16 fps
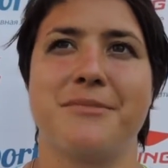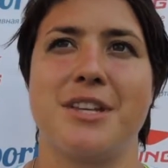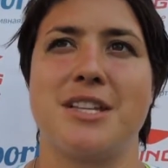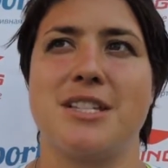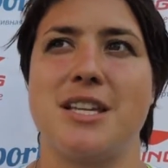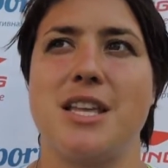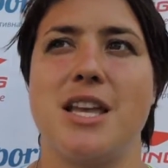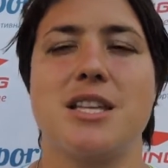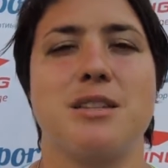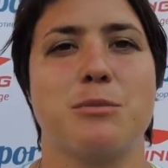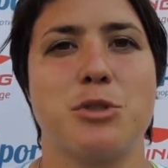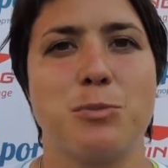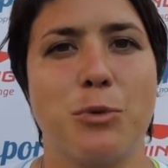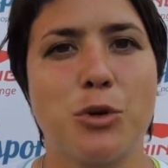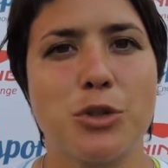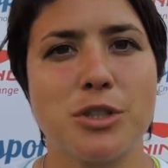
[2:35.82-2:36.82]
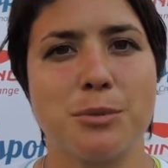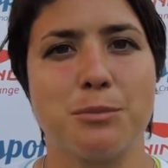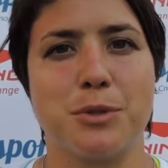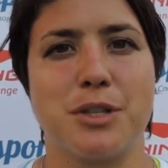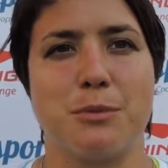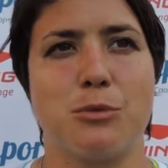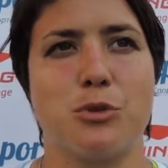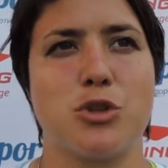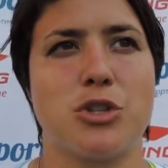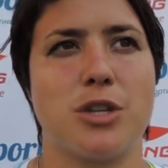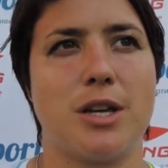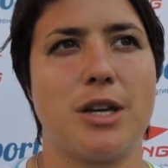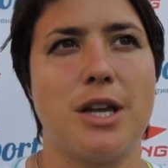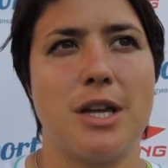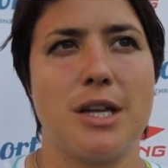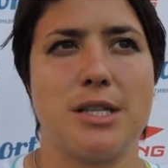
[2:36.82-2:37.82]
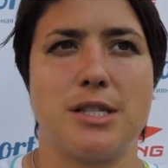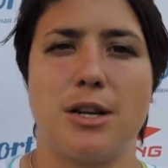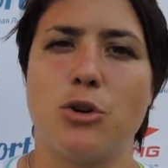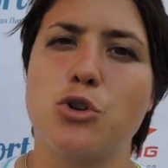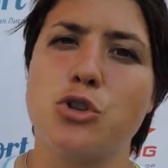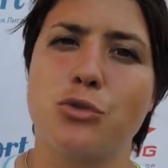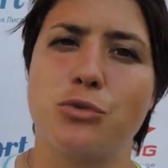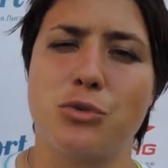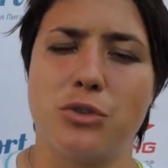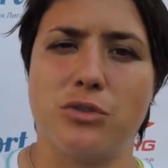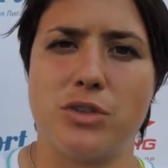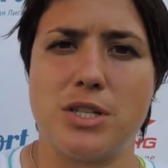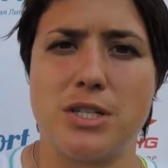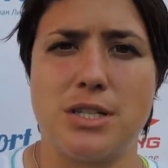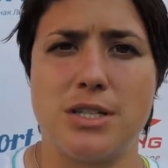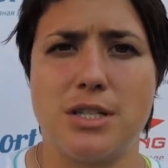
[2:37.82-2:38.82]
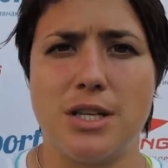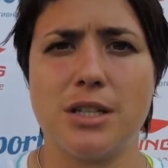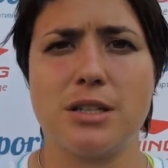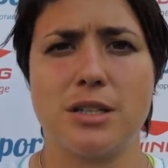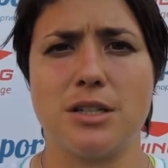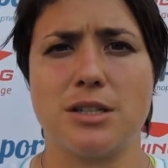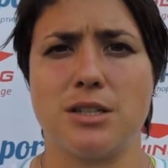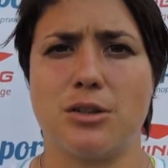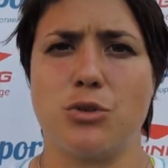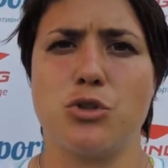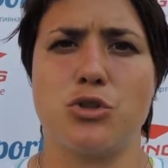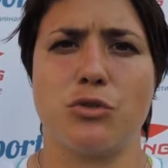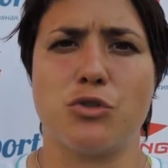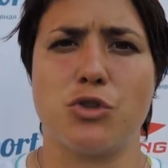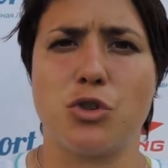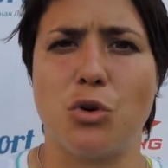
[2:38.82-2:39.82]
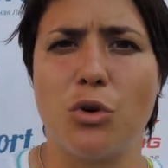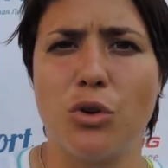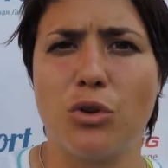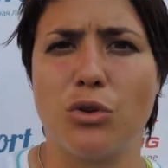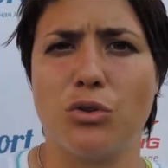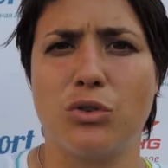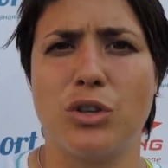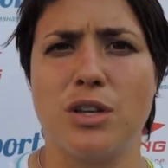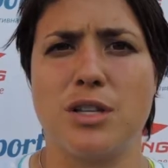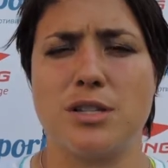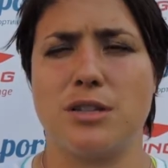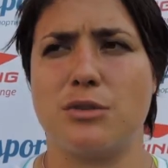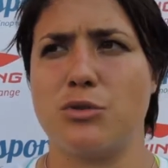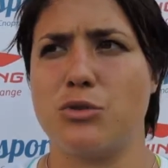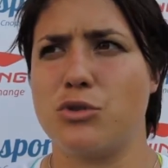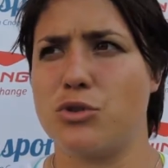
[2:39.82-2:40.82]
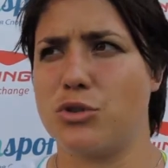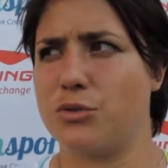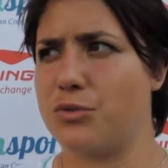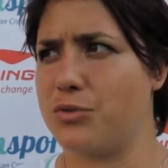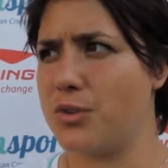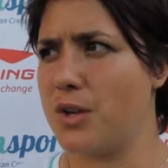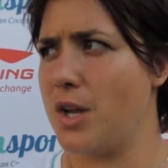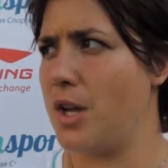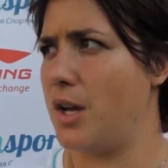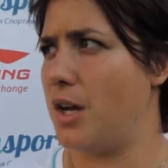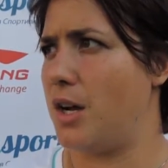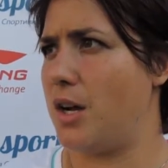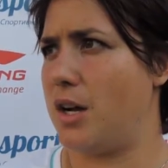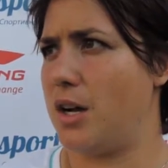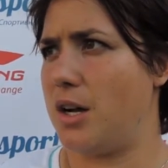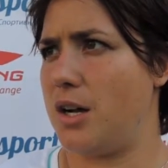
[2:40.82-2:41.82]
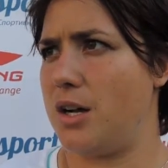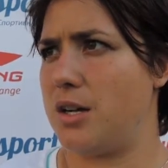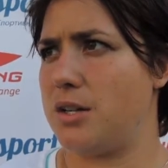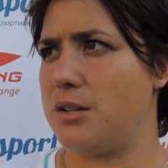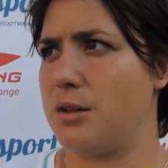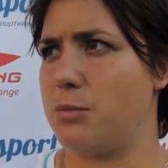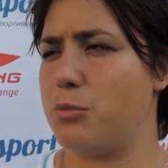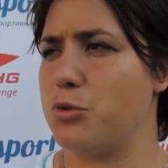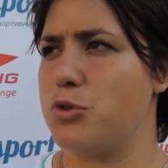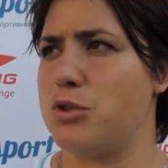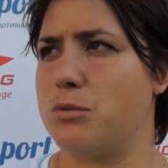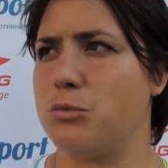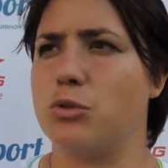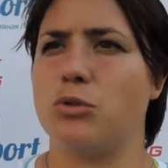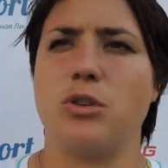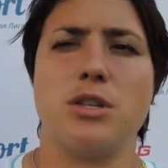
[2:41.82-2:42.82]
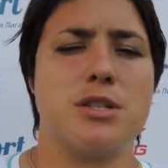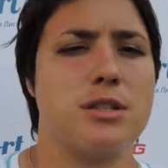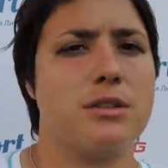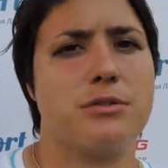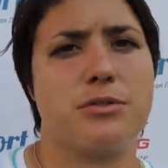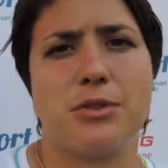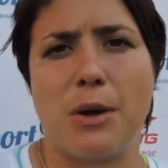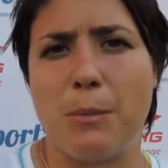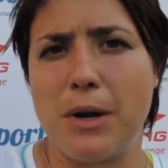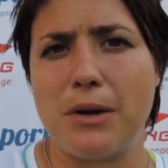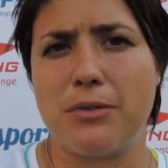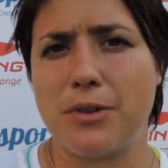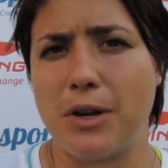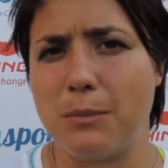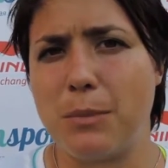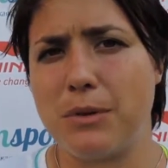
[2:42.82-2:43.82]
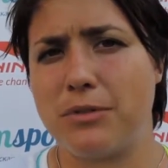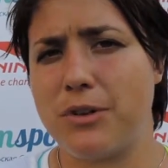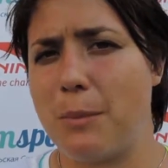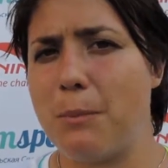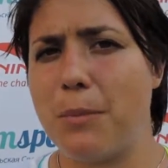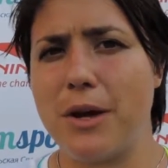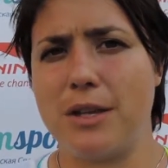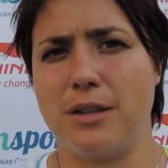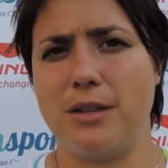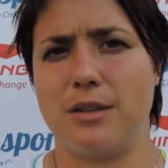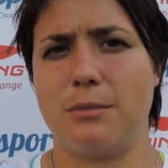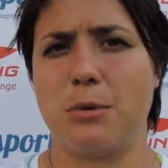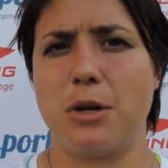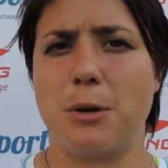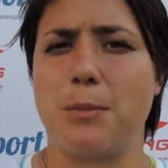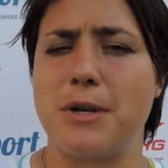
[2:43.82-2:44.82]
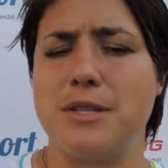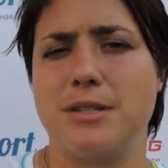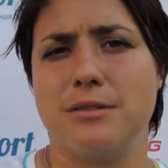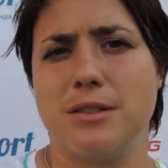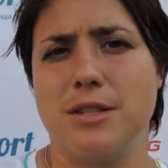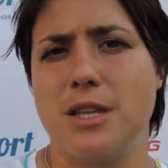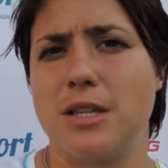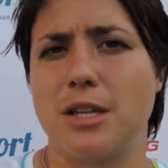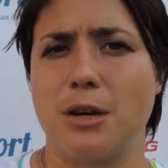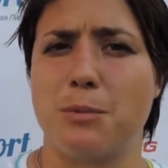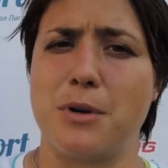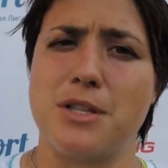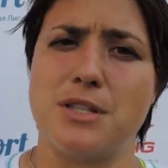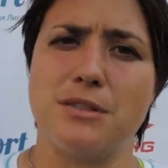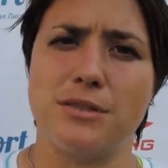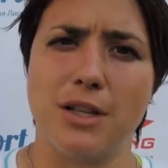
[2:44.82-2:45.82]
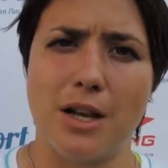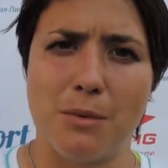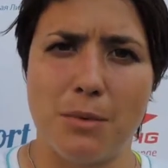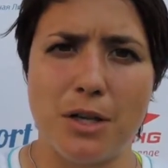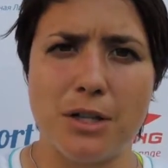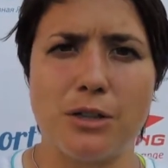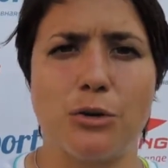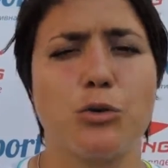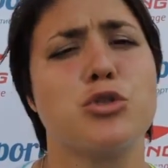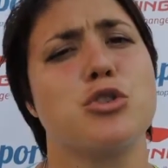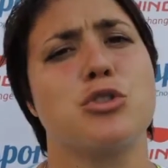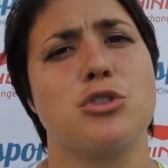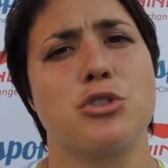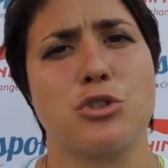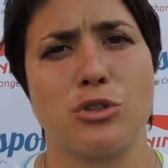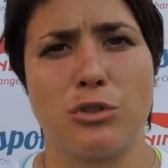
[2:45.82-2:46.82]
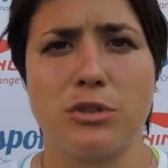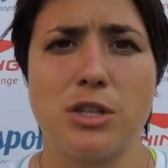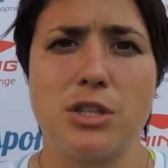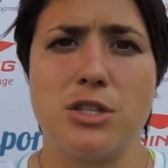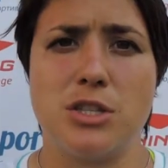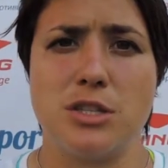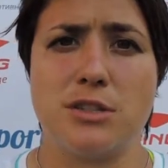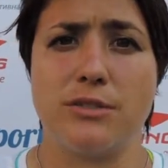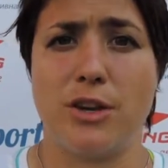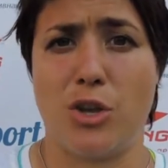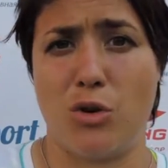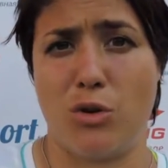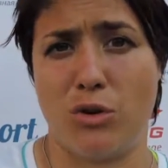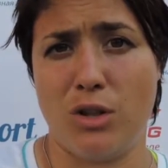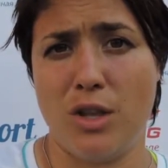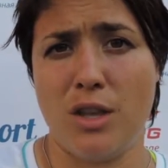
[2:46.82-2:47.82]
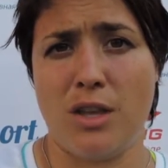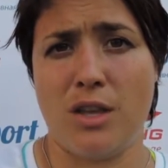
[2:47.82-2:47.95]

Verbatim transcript: к занятиям спортом, потому что закончив университет или закончив школу, или закончив, а, допустим, ну, если в, кома- в, ком- в компании там корпоративной нет корпоративной команды, очень тяжело найти свое.